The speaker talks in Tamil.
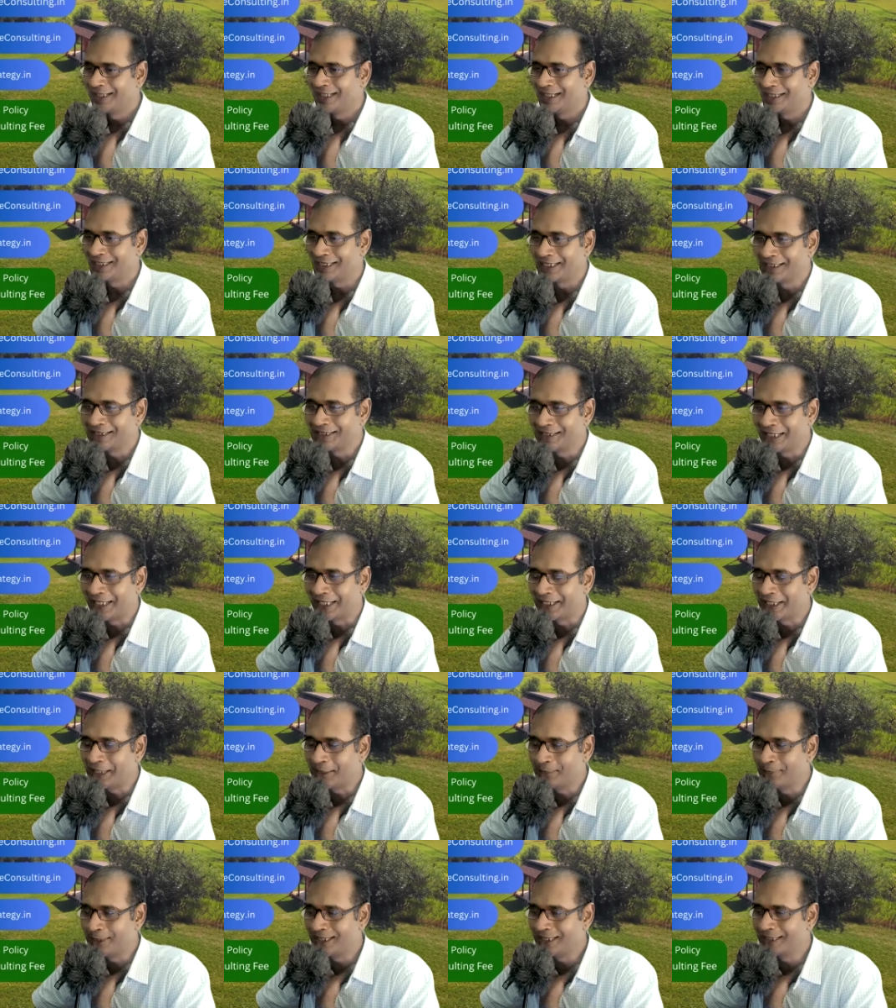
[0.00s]
அதாவது
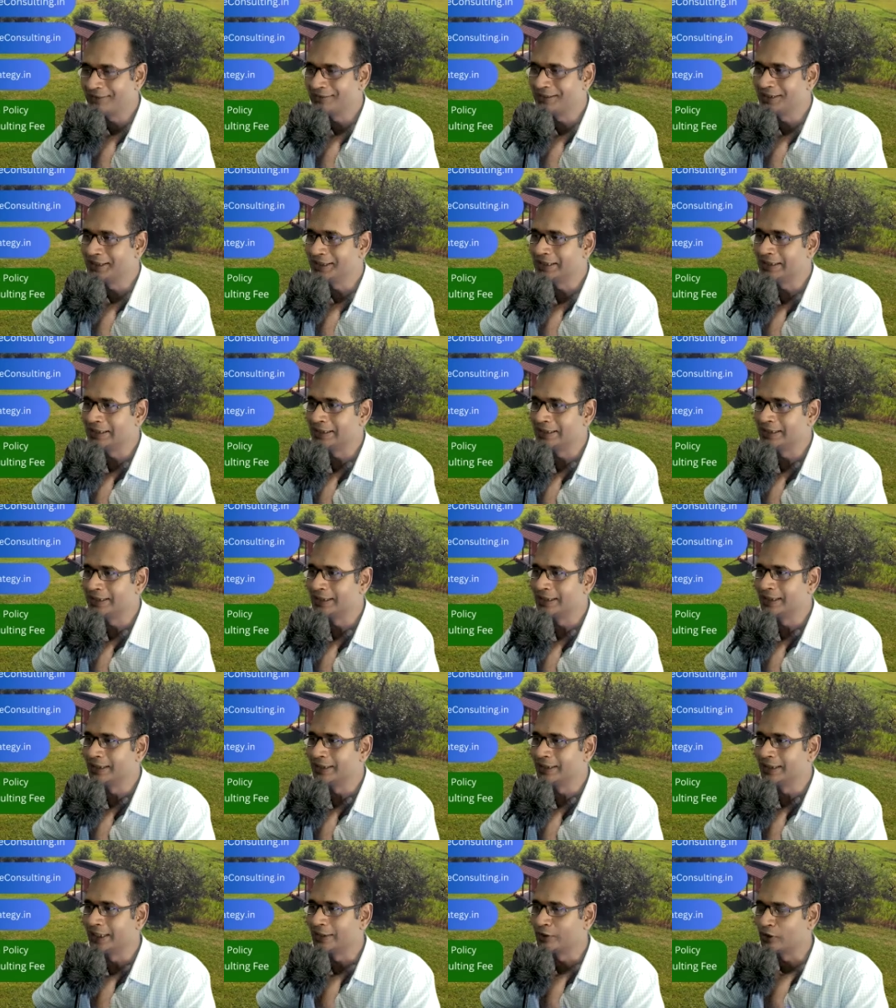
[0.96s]
நிறைய பேர் வந்து
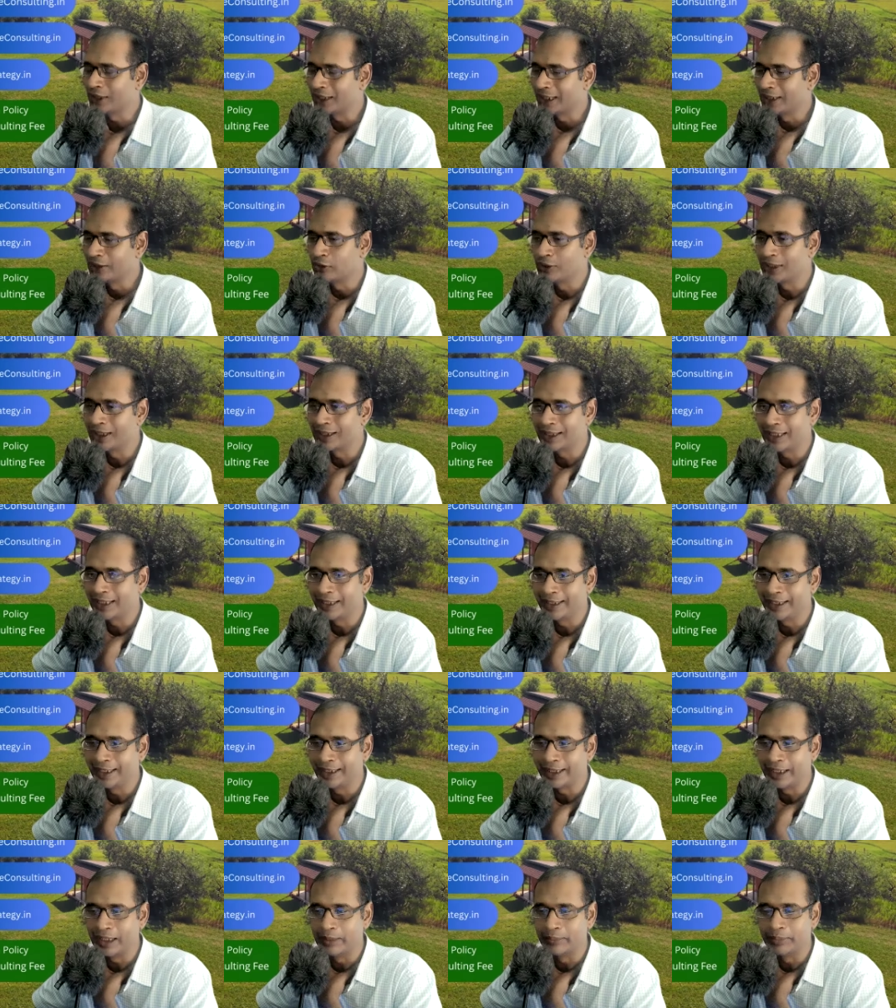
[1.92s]
நான் என்னோட என்னுடைய
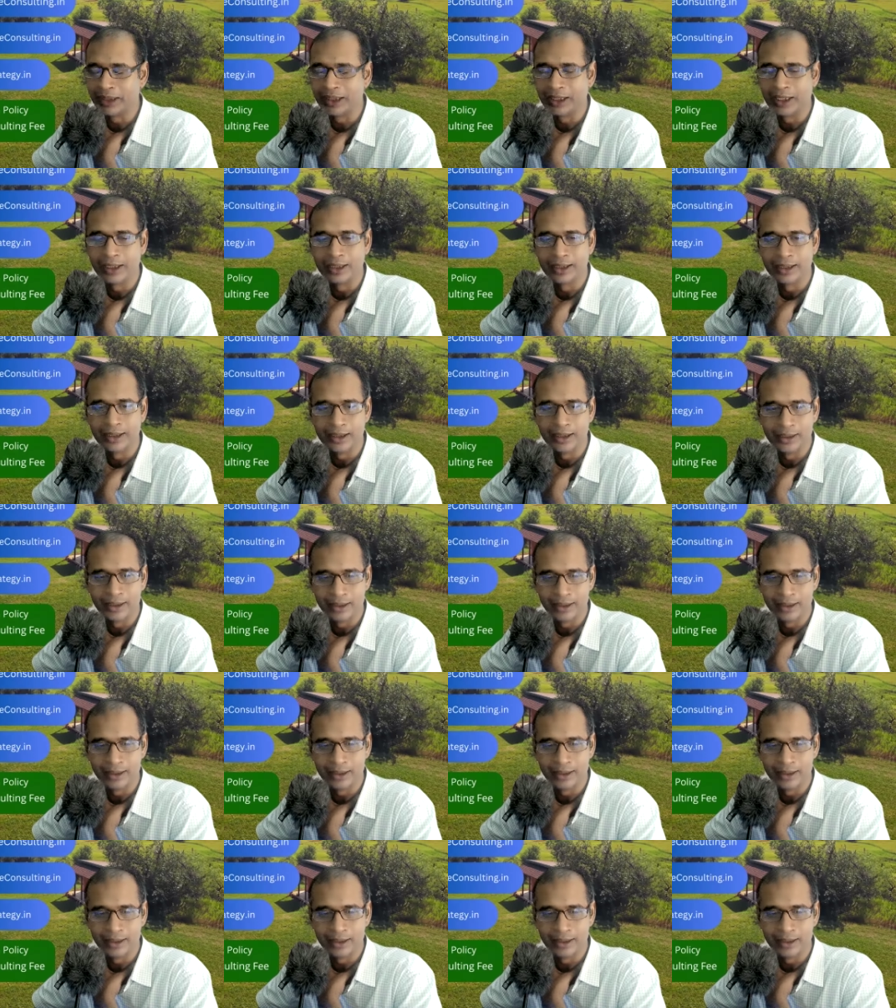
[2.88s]
கிளைண்ட்டே கேட்பேன் நான்